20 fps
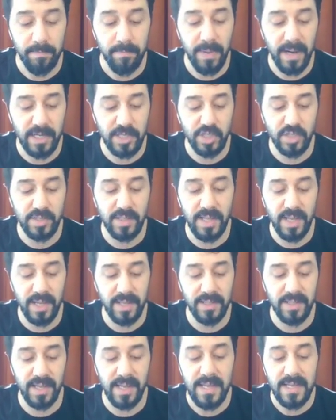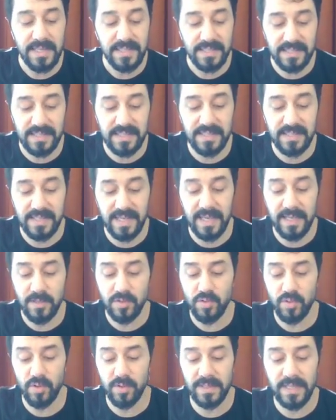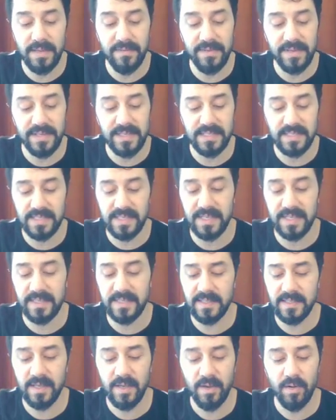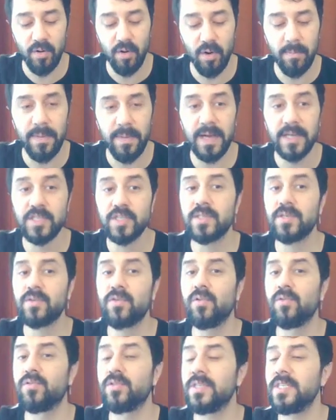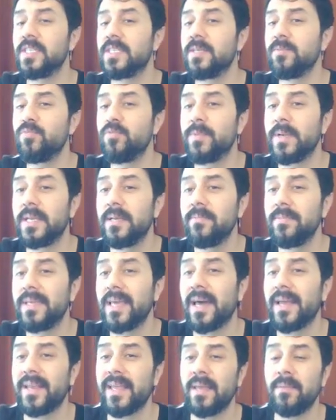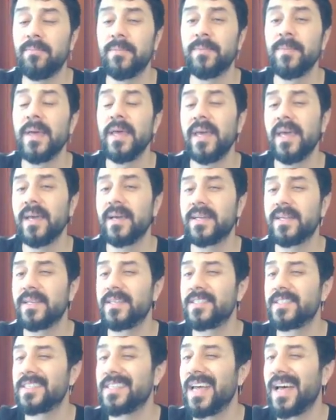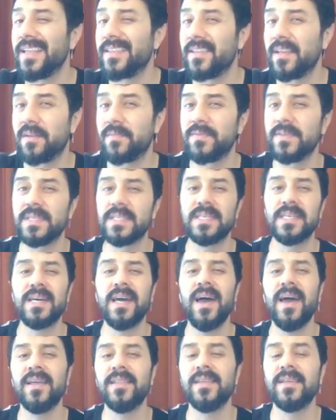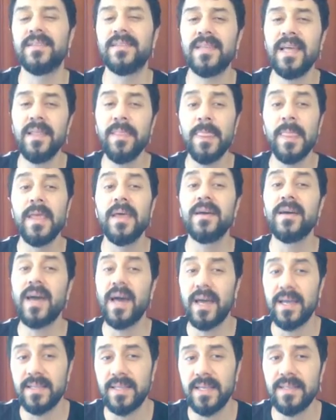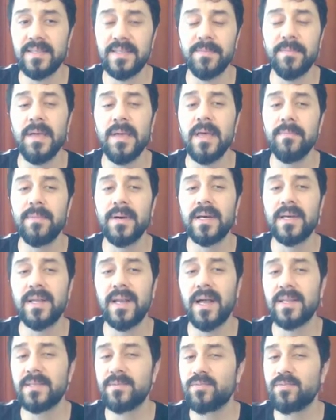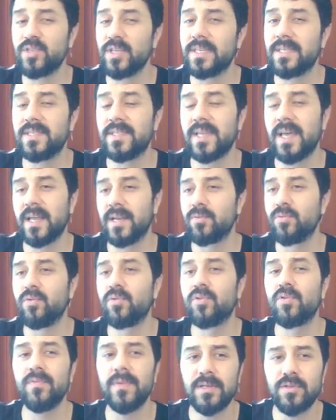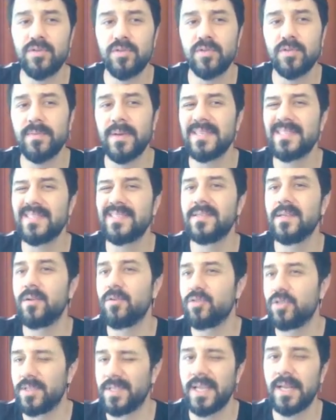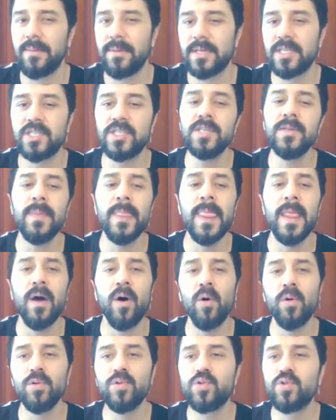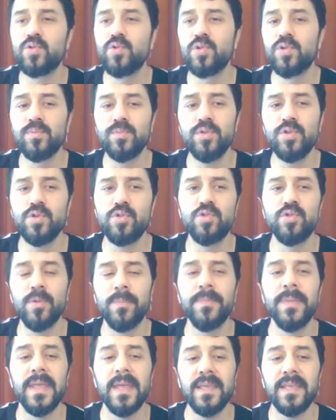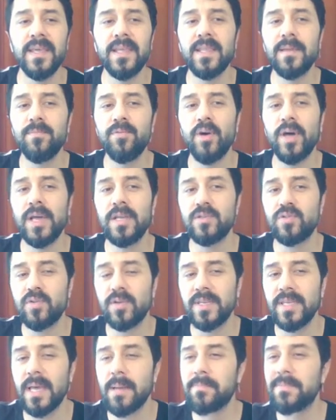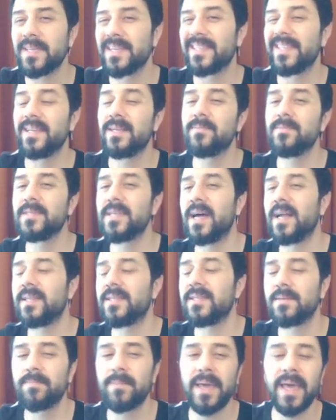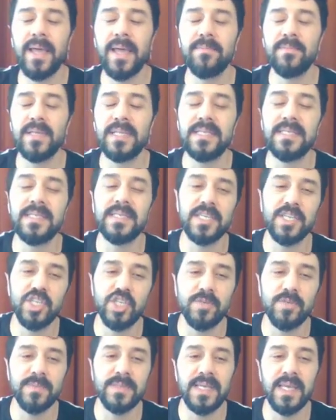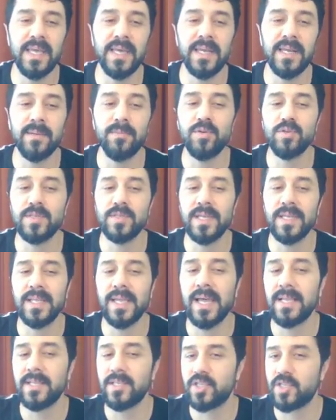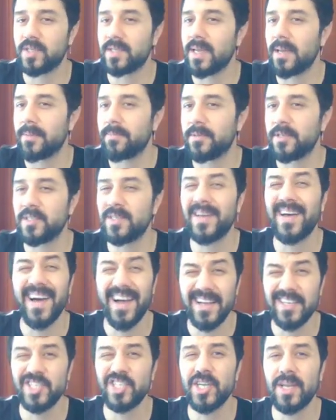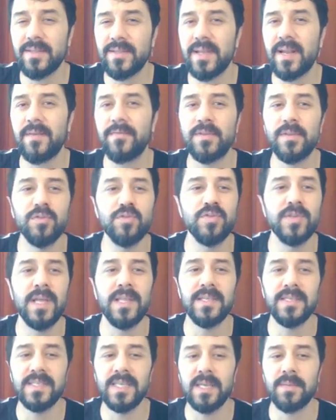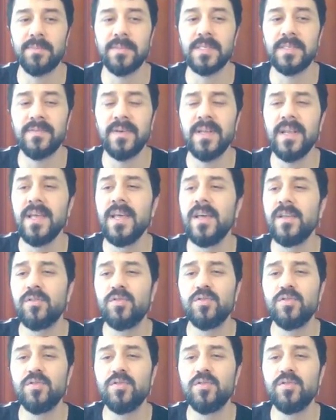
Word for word: Başlığa da siz en son ne verirseniz o başlık olur. İşte bu benim yer imim. Ekranın sağ tarafındaki kaydetten kaydettim. Bakın artık burada iki tane Google var. Çünkü ben sizden önce denemek için oluşturmuştum. Ya da bu en son yaptıklarımızı artık beğenmediysek, işimize yaramıyorsa ya da yanlışlık yaptıysak aşağı tarafta düzenle sekmesi var.